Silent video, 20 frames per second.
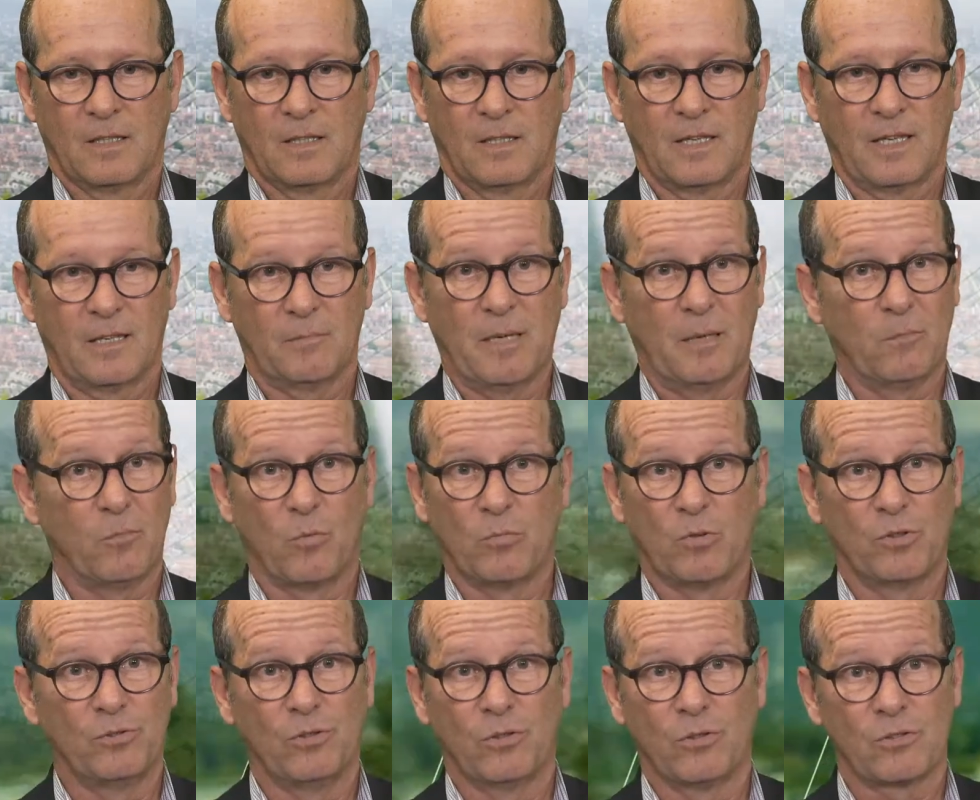Ah ben mon
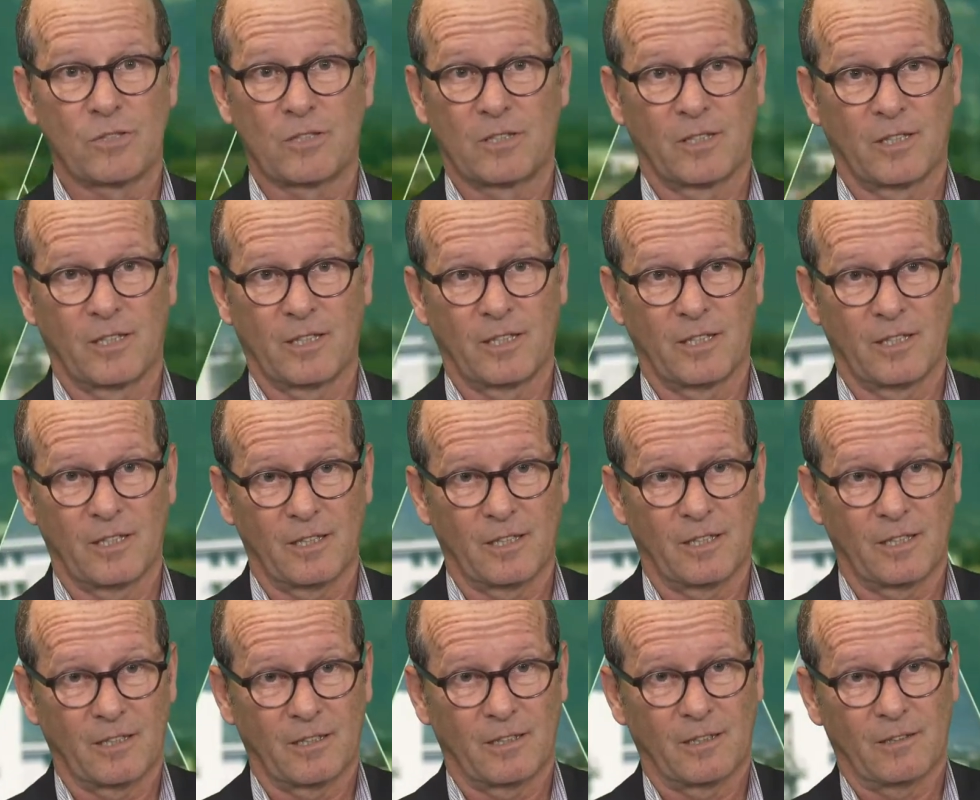
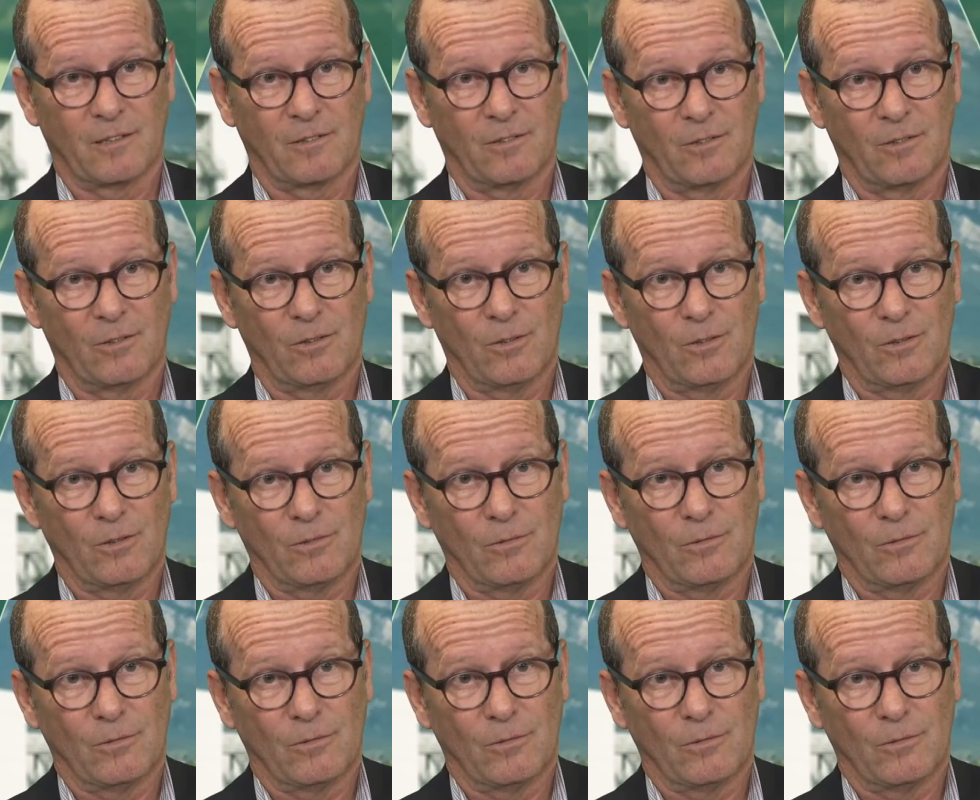euh,